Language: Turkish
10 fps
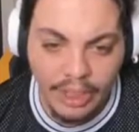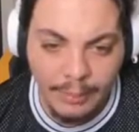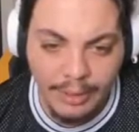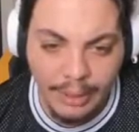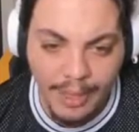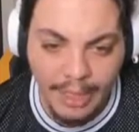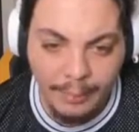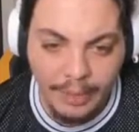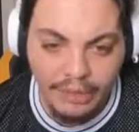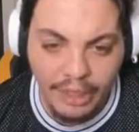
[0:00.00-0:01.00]
İnşallah bir de
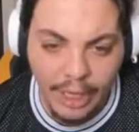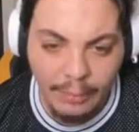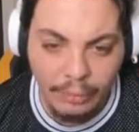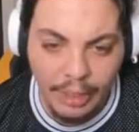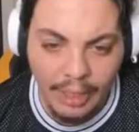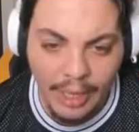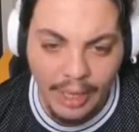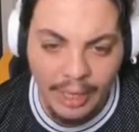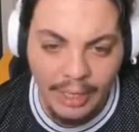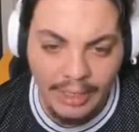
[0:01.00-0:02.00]
bir ekmek çıkar buradan.
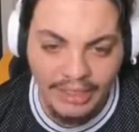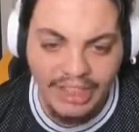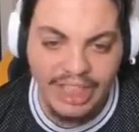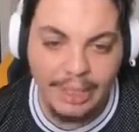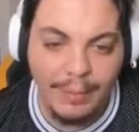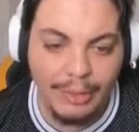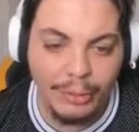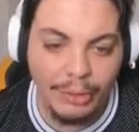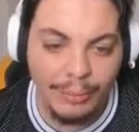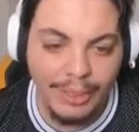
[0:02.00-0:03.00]
Aha
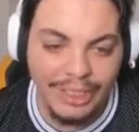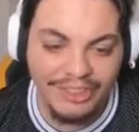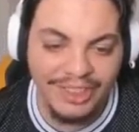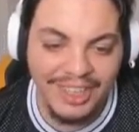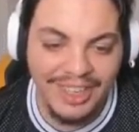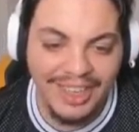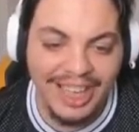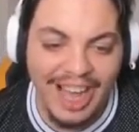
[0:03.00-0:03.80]
Çıkmaz olur mu hiç?